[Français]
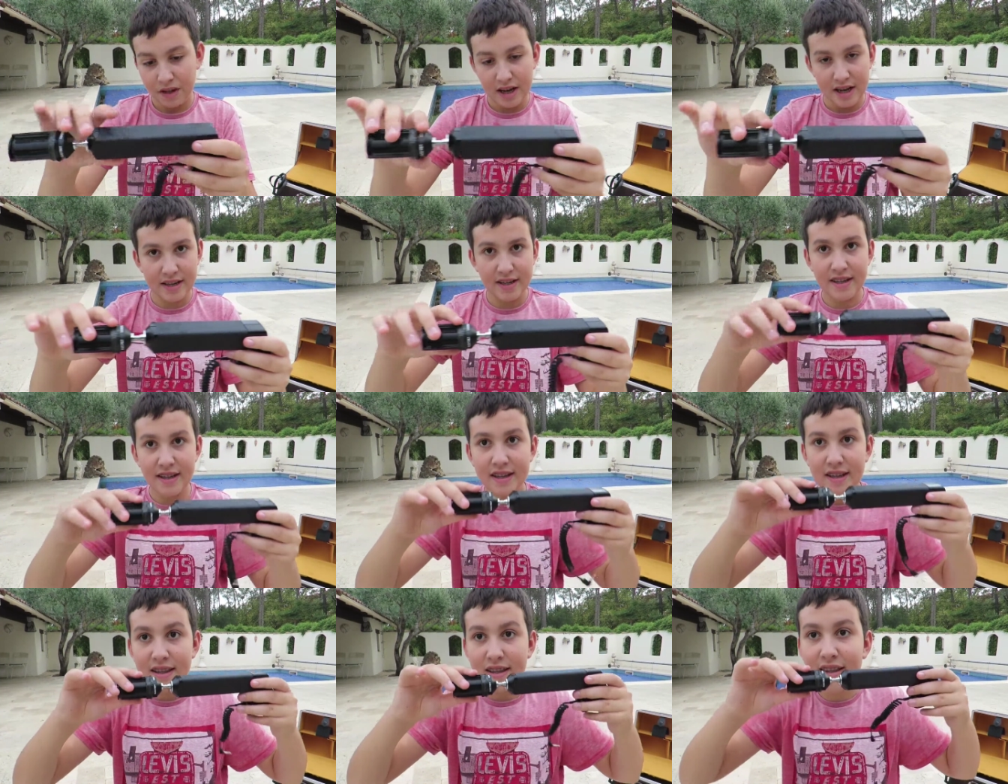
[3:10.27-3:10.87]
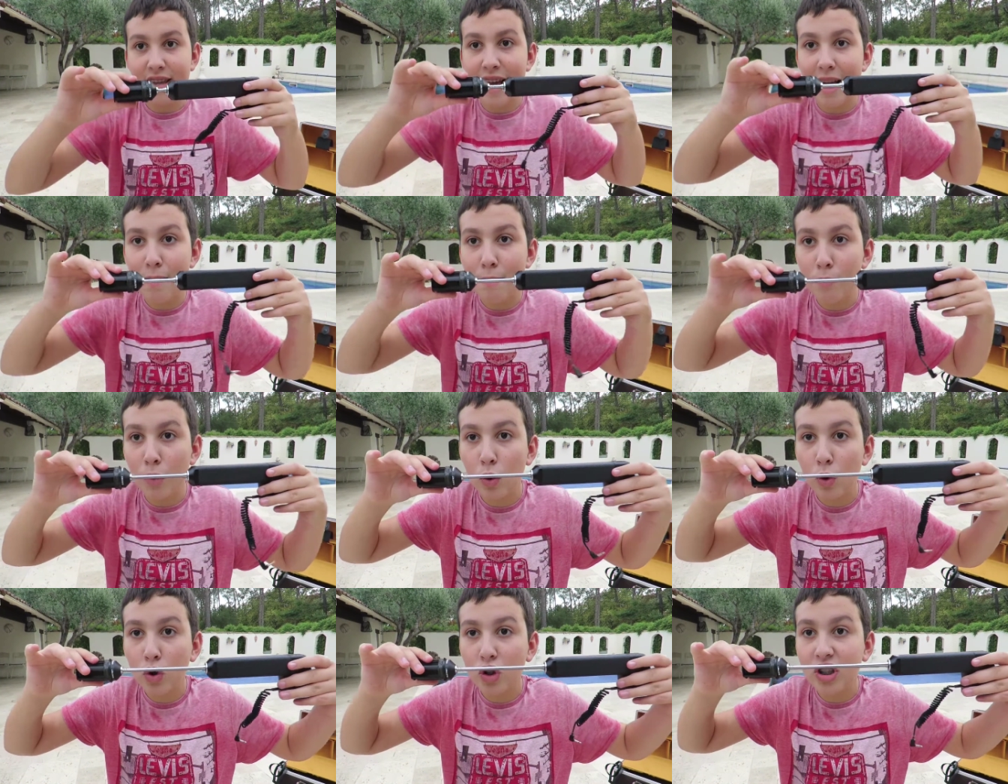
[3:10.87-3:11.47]
Et c'est
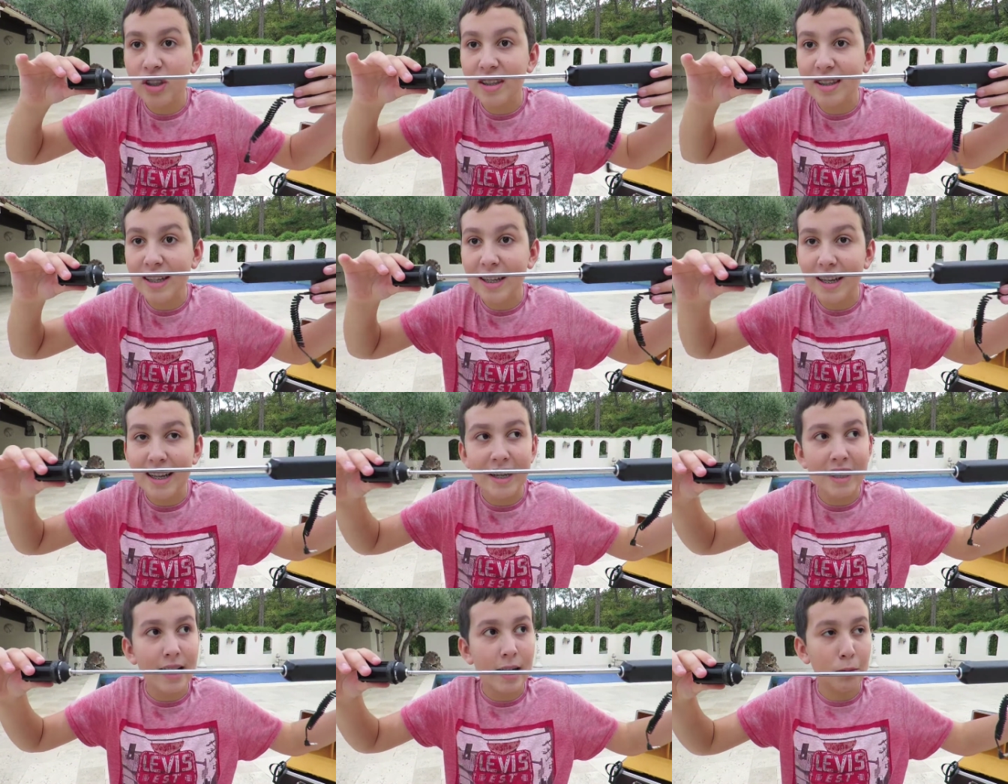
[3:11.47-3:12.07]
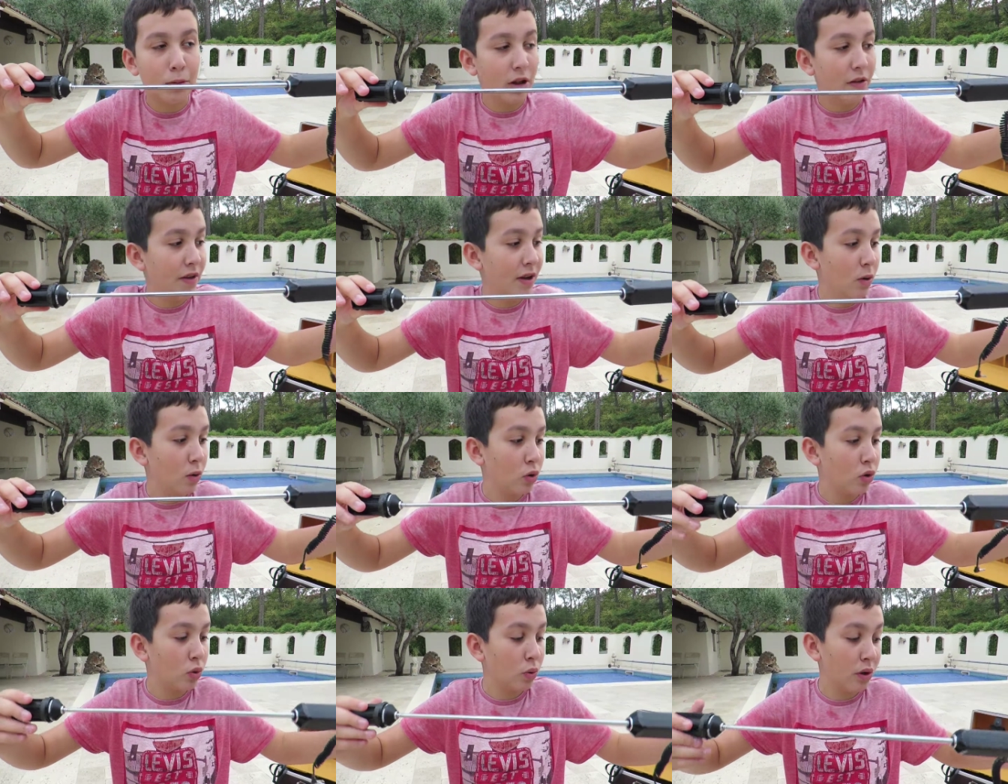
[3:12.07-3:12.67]
tellement stylé. Et à mon avis,
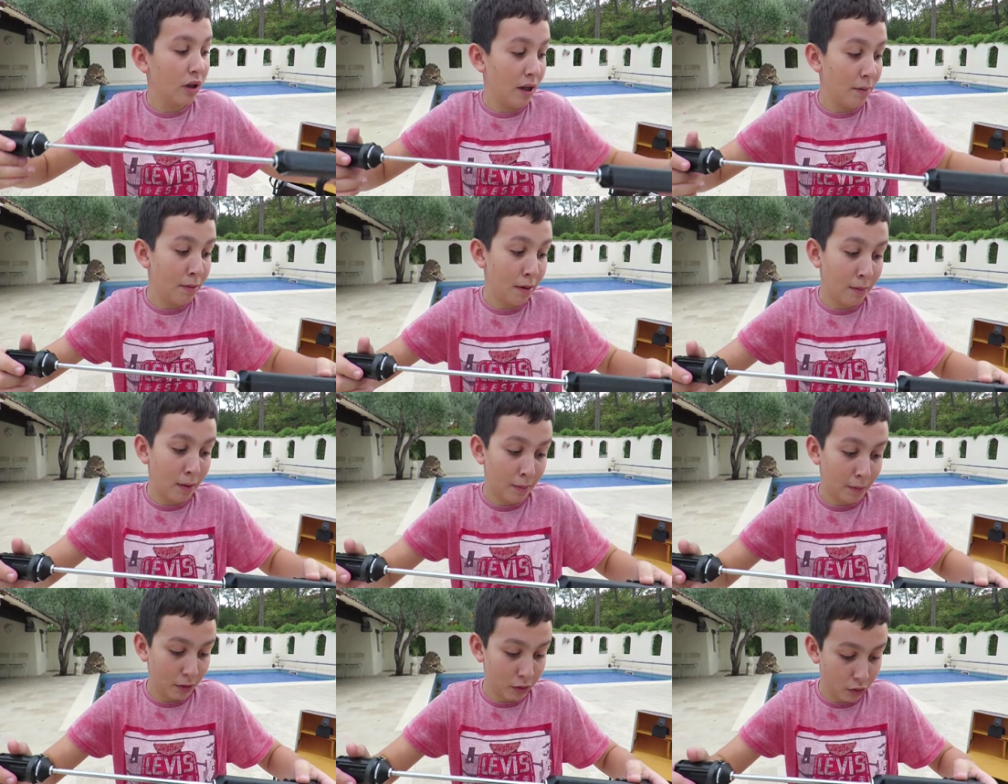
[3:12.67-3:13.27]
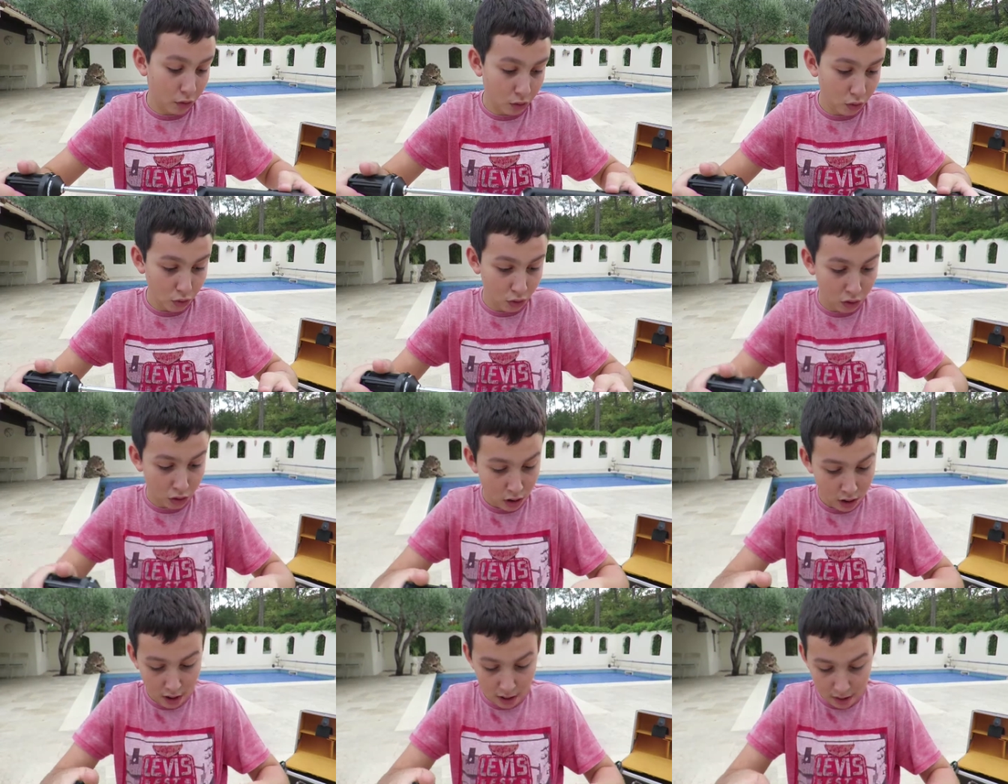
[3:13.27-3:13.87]
le son, il est pas mal parce
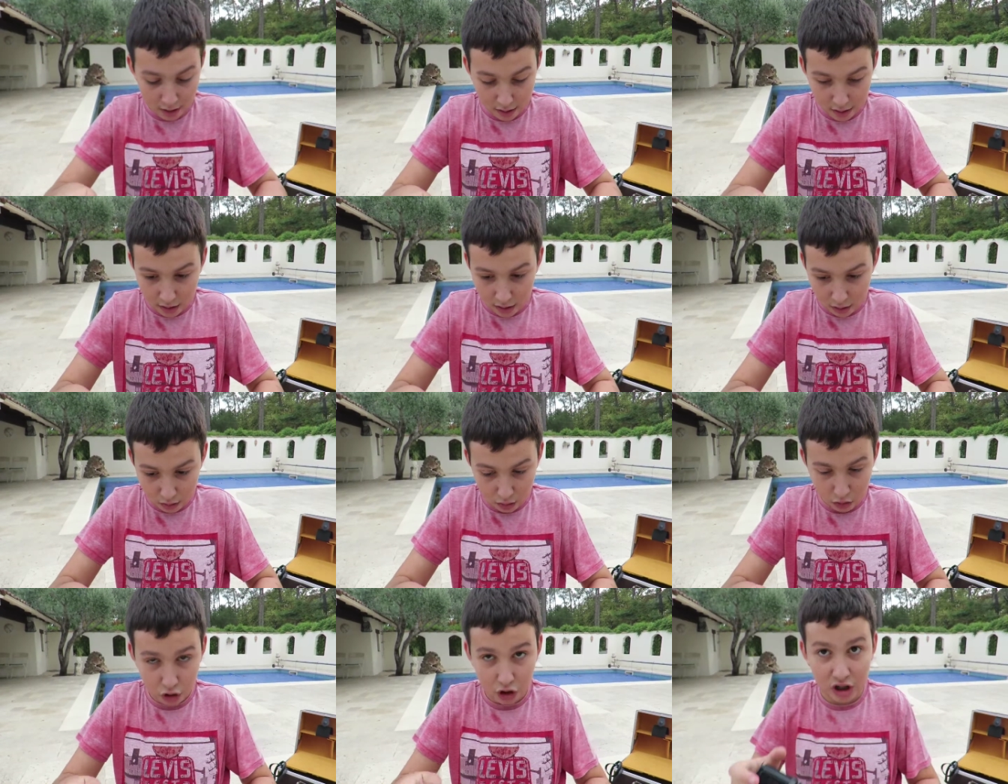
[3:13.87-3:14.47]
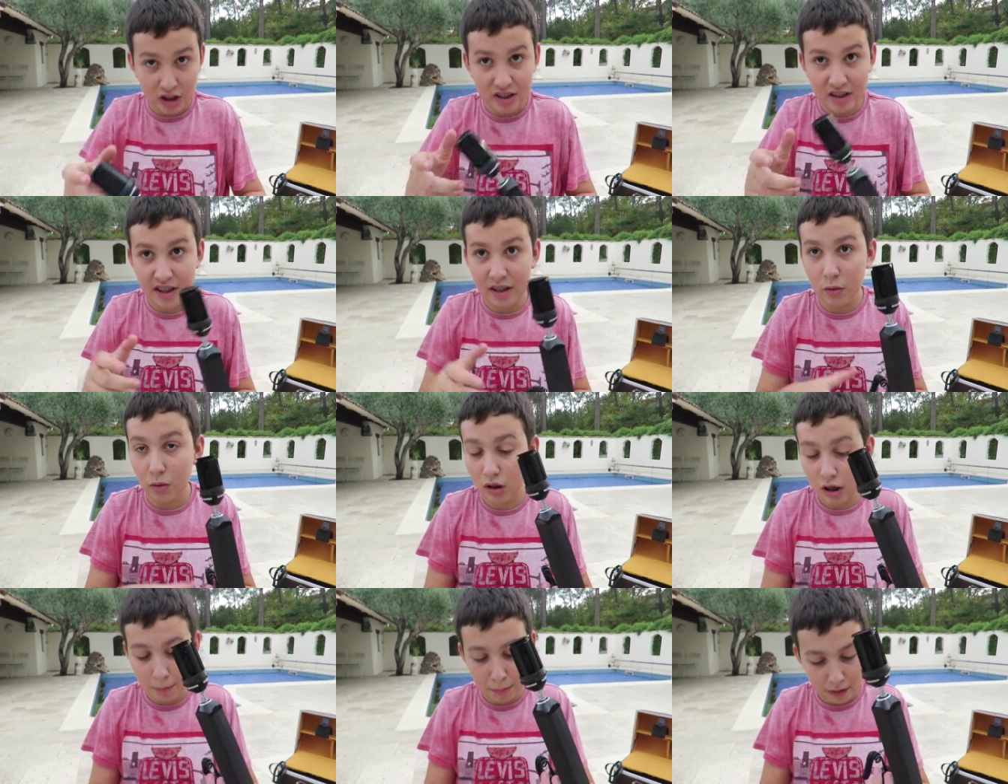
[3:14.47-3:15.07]
que euh, j'ai
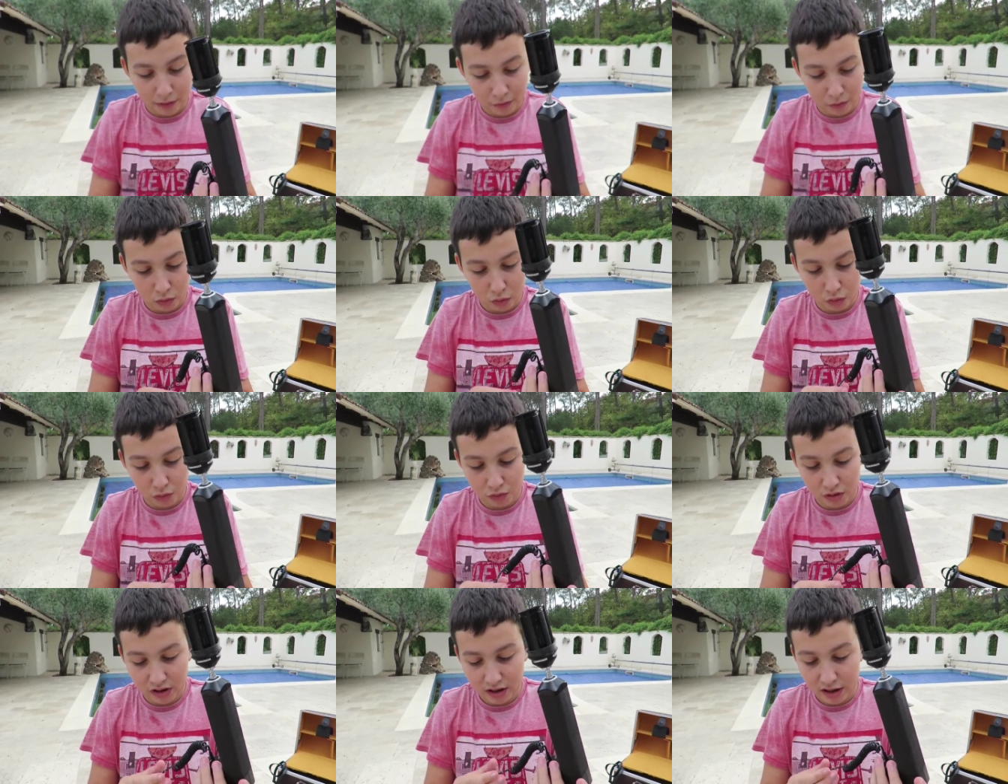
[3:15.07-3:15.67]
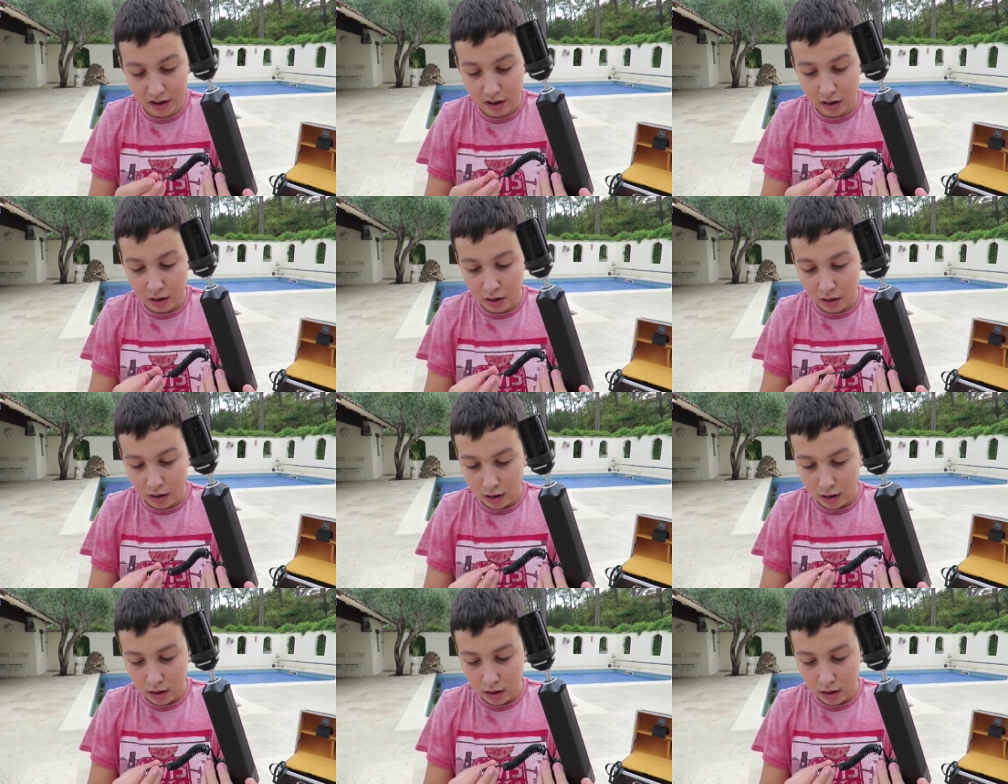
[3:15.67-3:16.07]
essayé donc l'appareil photo, je vous disais.